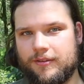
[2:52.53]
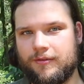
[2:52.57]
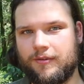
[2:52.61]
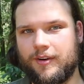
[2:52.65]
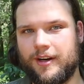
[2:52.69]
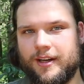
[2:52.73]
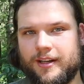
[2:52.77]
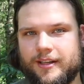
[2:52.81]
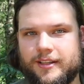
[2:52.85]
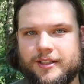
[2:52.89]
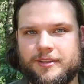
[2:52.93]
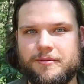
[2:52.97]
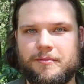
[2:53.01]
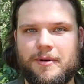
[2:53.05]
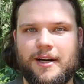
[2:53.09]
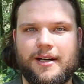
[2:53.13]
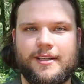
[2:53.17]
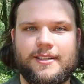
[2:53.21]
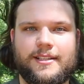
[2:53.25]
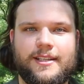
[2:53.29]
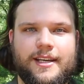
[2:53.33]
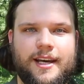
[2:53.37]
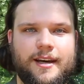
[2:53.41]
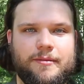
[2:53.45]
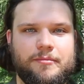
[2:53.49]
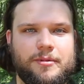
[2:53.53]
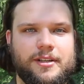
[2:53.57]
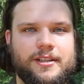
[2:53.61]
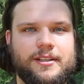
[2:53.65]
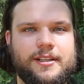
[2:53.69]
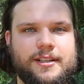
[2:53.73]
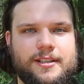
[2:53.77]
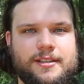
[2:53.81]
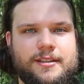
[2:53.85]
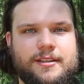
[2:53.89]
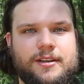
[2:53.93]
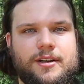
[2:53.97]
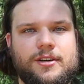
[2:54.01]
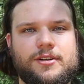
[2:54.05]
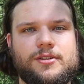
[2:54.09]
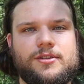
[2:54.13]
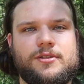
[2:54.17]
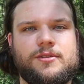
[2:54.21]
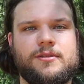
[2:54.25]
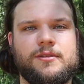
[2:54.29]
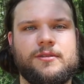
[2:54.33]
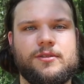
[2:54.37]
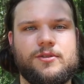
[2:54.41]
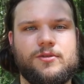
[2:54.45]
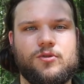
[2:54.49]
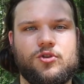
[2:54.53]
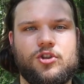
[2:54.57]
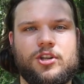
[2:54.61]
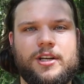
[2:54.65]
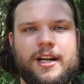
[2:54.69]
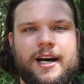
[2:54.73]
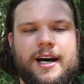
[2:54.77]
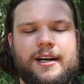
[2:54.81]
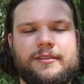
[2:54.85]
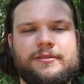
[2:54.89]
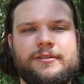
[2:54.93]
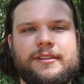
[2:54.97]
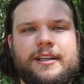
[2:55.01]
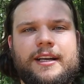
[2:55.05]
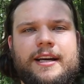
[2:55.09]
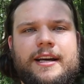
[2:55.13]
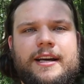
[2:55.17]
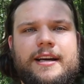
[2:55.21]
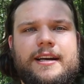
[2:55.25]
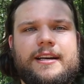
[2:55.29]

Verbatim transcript: weil ich mag es gern mit Kissen draußen zu schlafen,